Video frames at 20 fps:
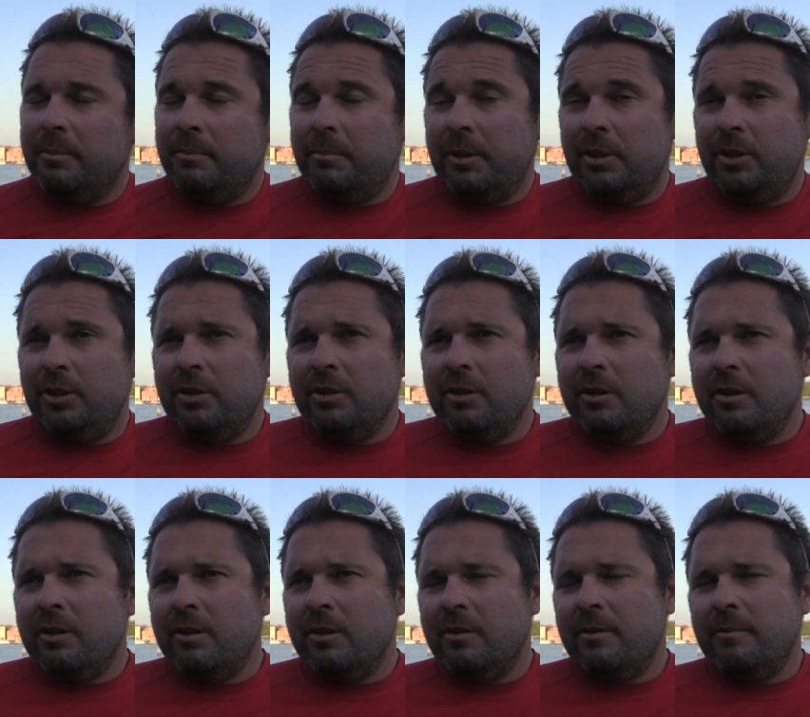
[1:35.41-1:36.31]

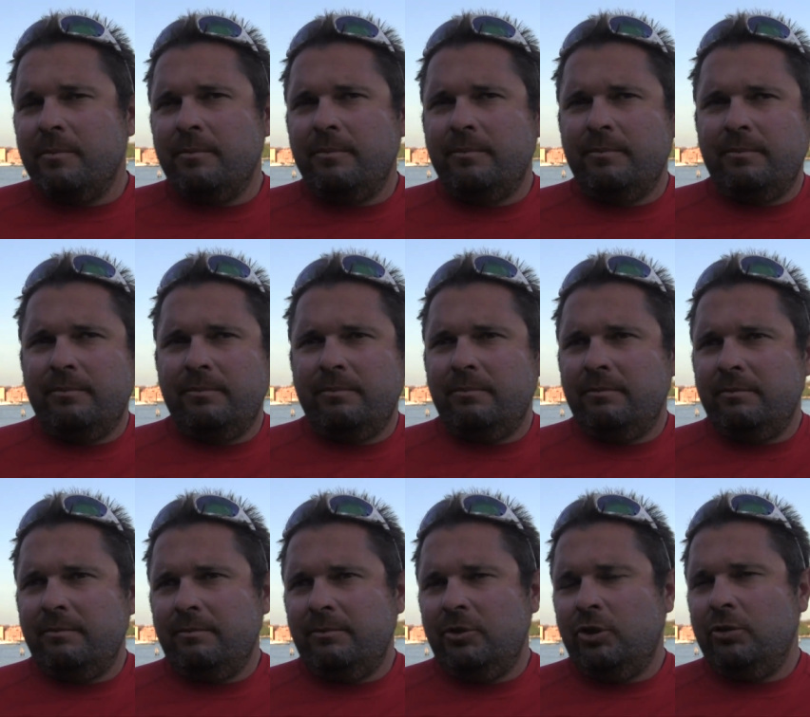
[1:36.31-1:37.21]
perciò
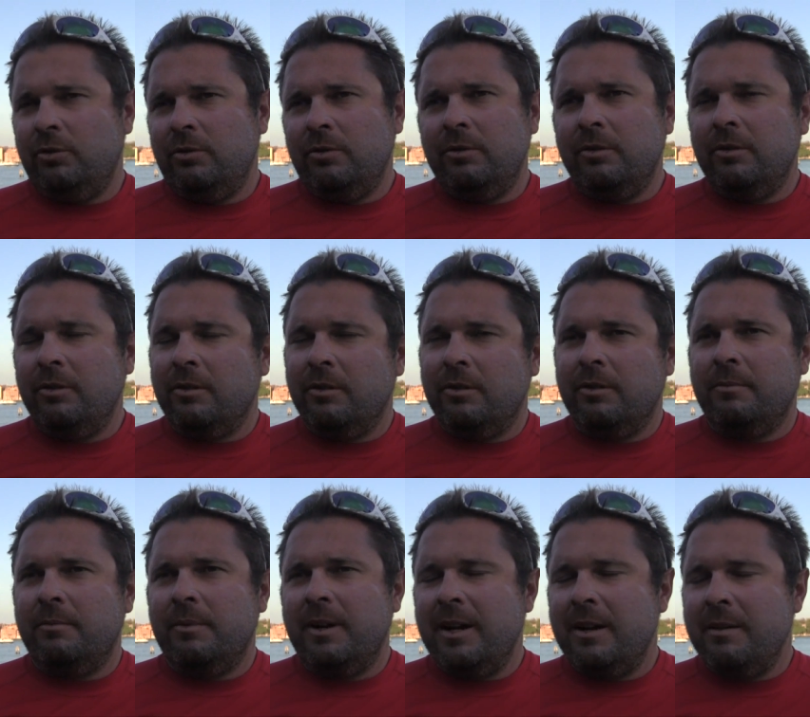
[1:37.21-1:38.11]
mh,
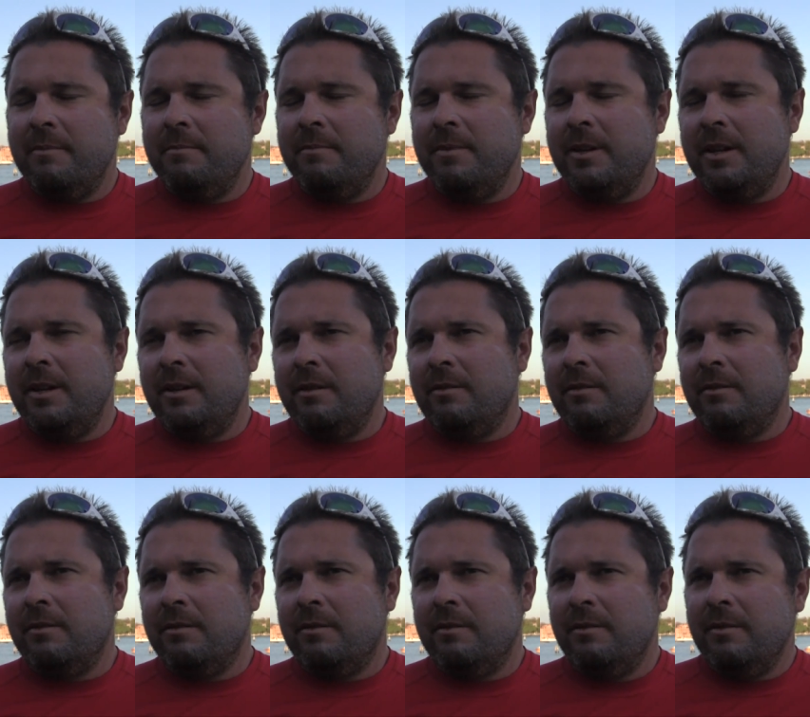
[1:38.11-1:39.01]
sono
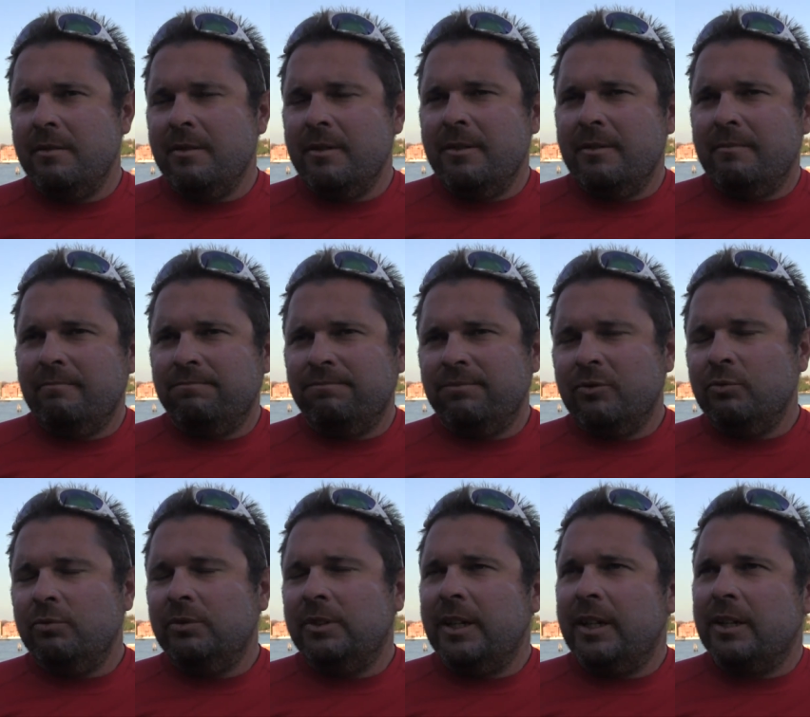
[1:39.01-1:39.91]
almeno
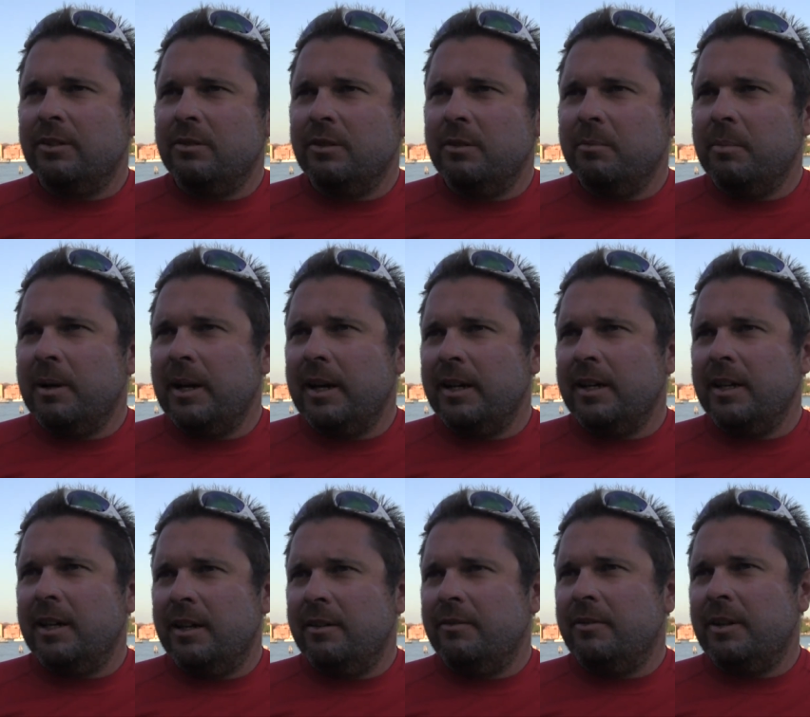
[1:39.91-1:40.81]
un terzo di
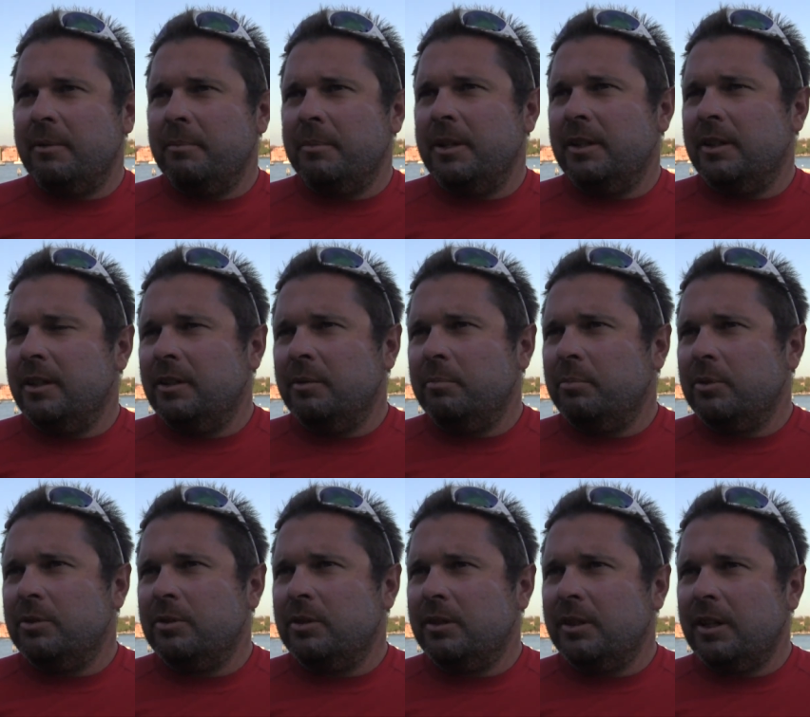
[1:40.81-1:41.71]
barche che veramente ti
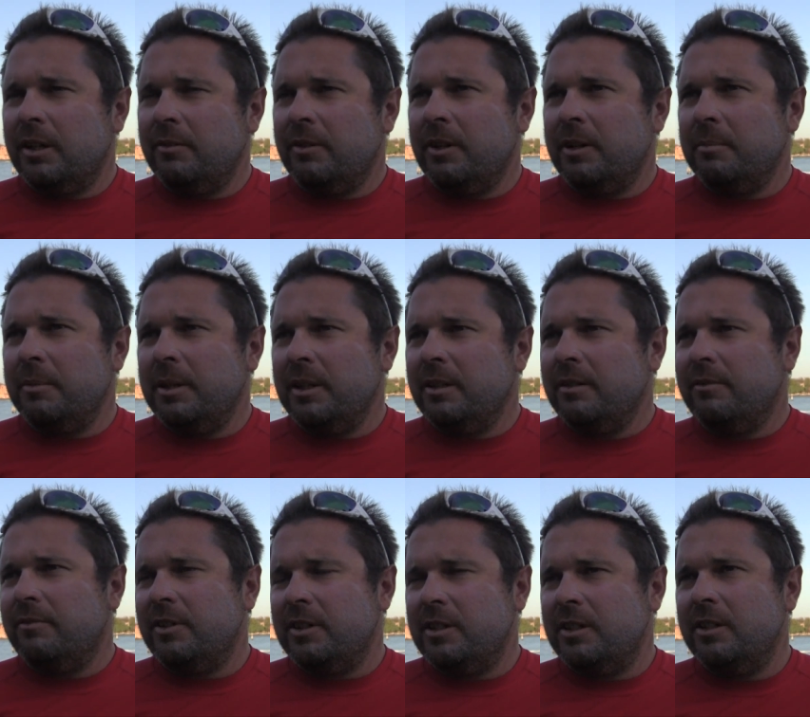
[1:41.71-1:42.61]
possono dare veramente
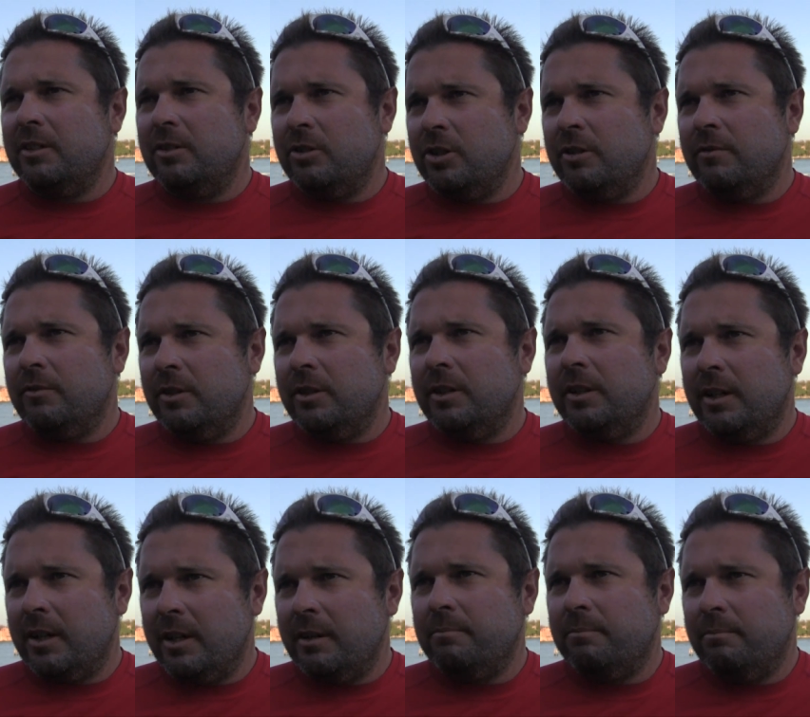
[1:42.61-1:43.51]
fastidio, cioè vuol
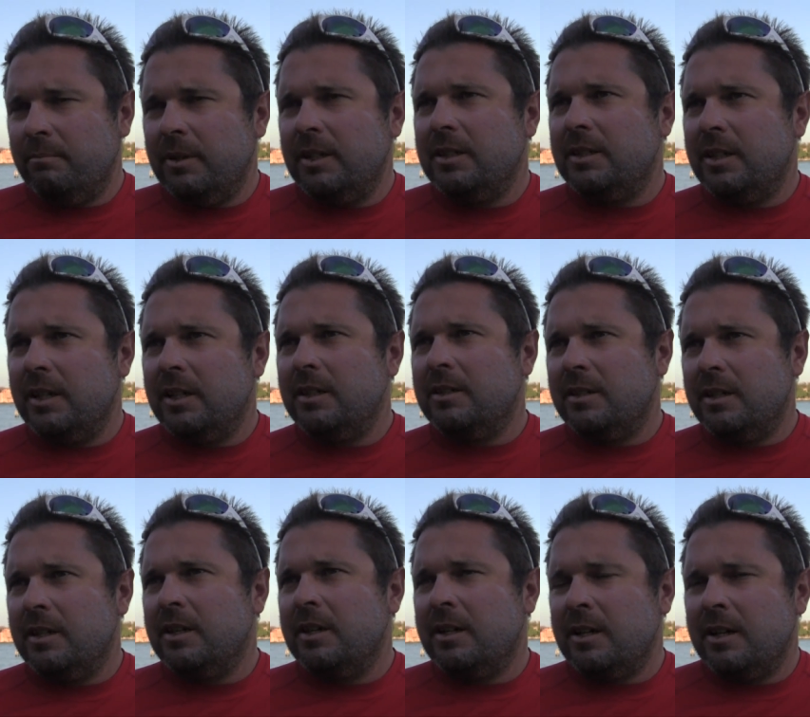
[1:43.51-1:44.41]
dire
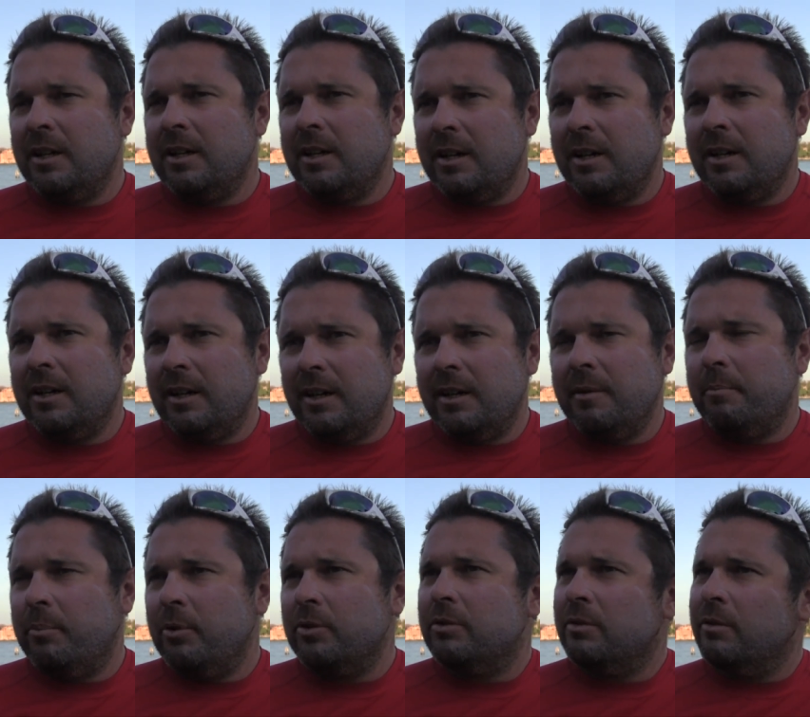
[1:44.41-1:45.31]
abbastanza che
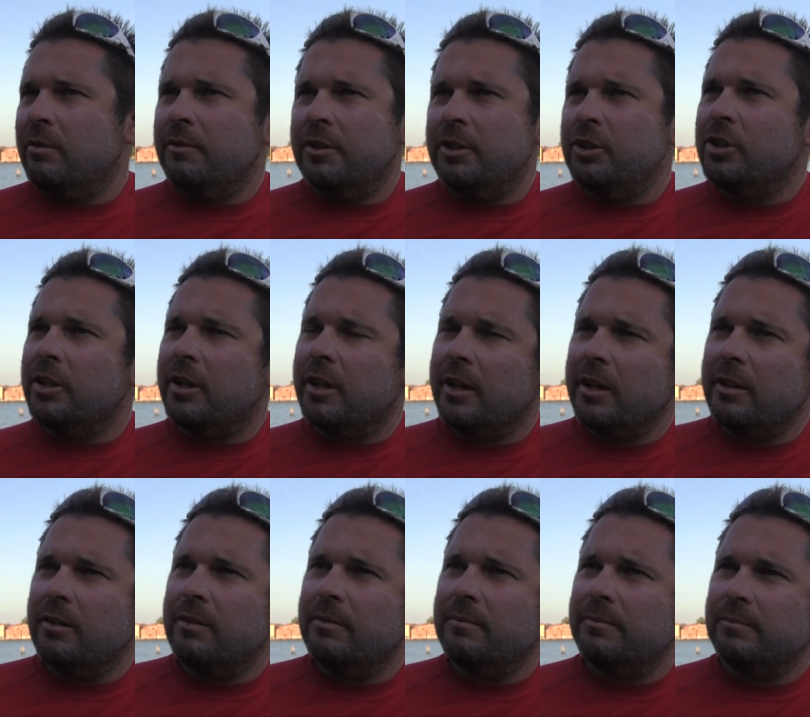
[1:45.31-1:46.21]
possono vincere.
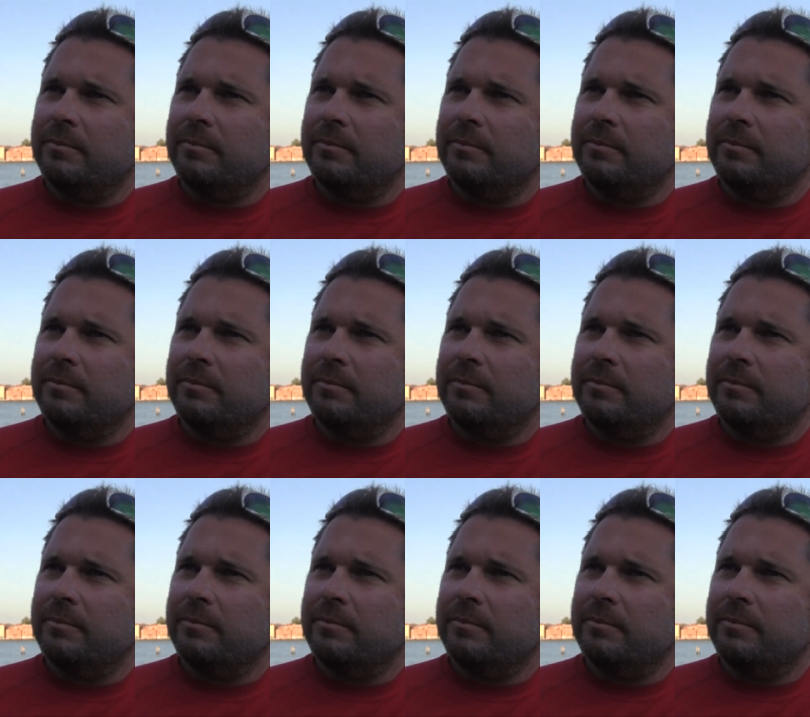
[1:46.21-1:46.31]
Ecco.